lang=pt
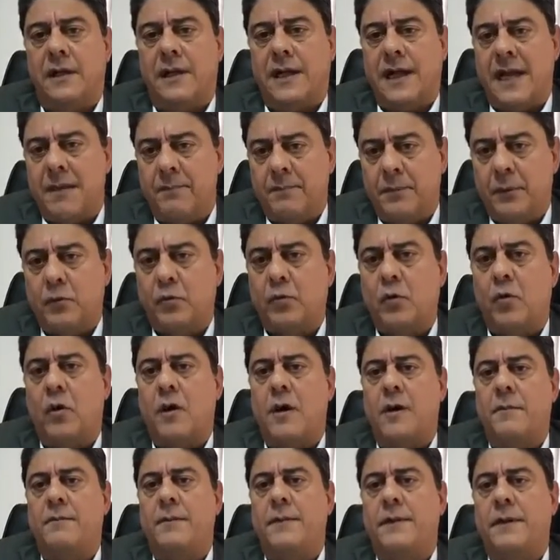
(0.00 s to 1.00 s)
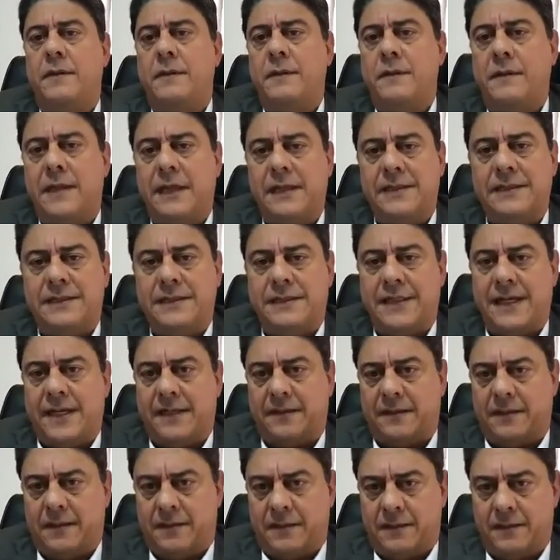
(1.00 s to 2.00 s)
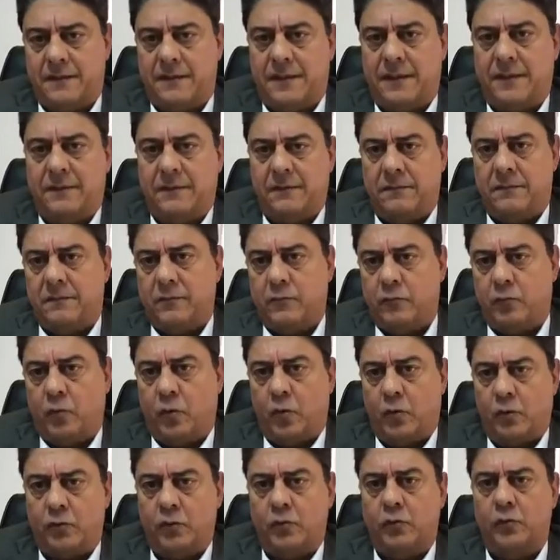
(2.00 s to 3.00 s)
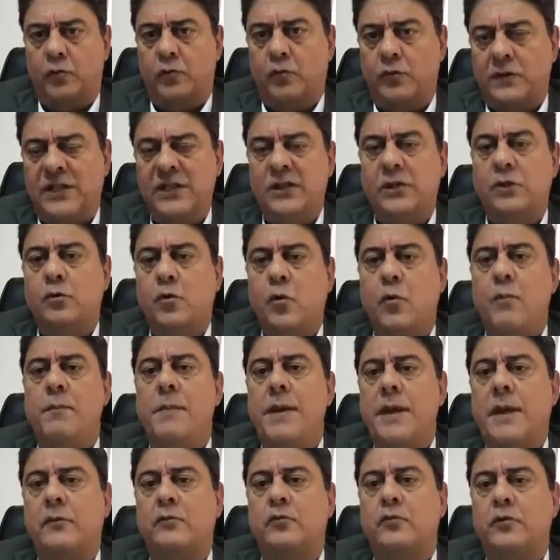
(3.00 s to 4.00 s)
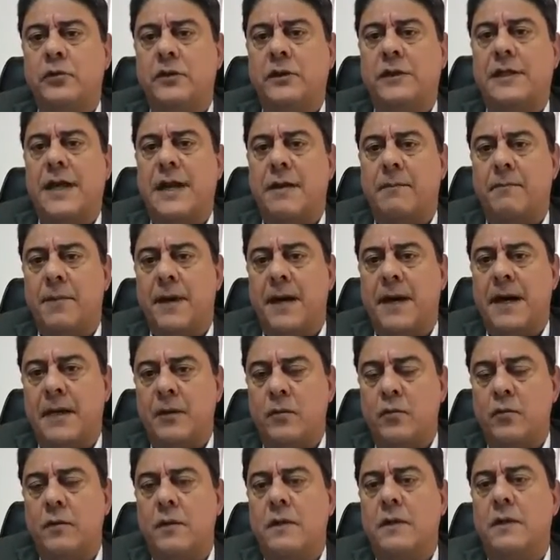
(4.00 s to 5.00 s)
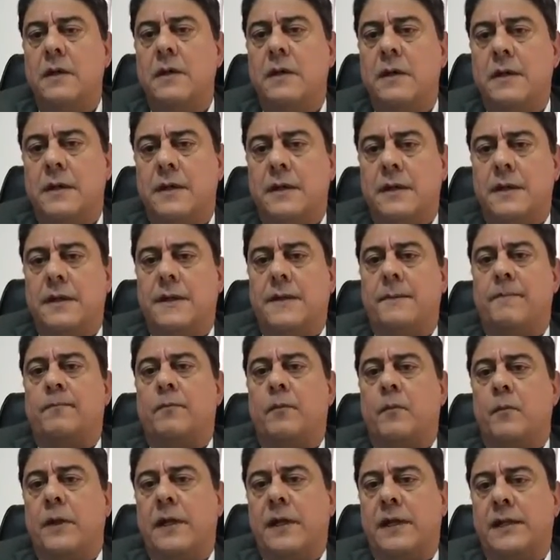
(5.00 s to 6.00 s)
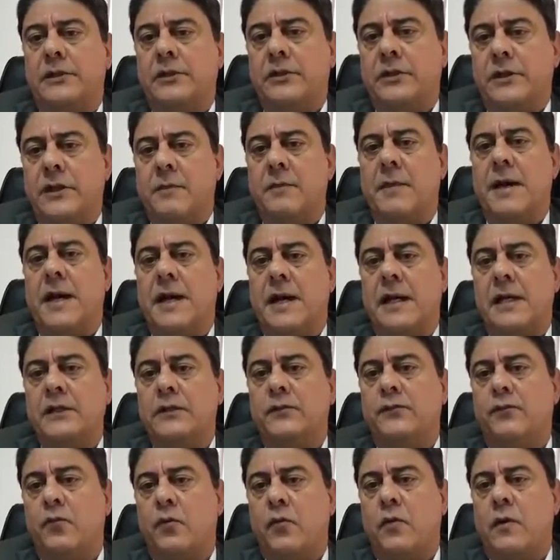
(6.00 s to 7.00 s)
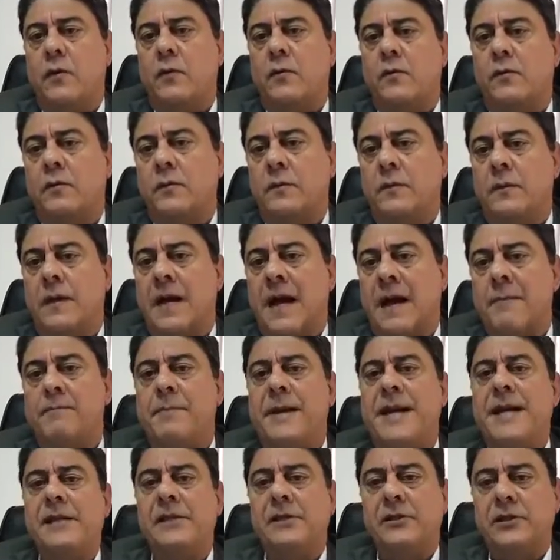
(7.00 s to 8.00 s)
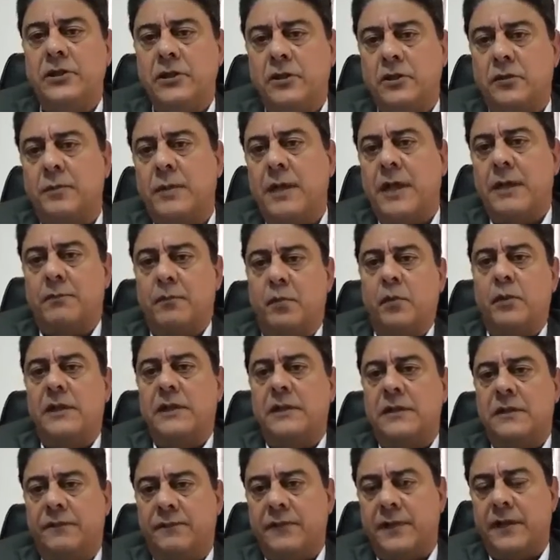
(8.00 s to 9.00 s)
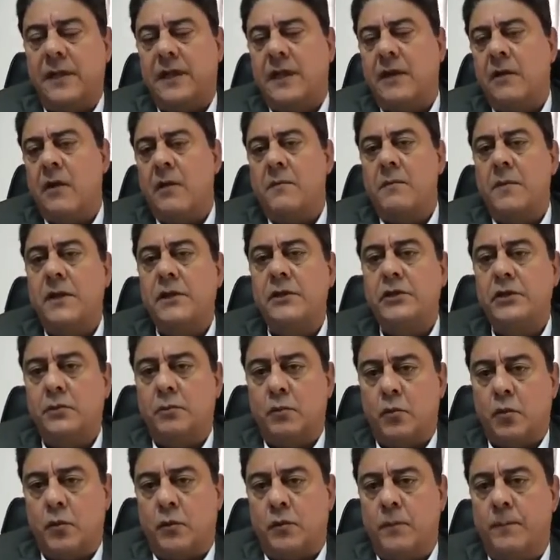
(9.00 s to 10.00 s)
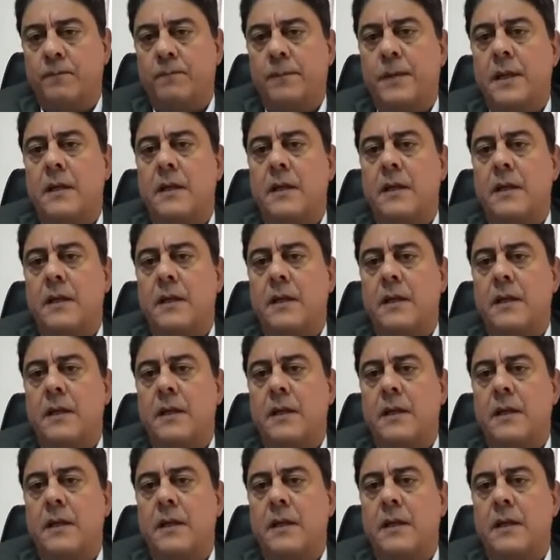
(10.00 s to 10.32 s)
laptop, etc. Né? Todos os instrumentos de trabalho né, de Guimarães foram apreendidos pela Polícia Federal a mando de Moro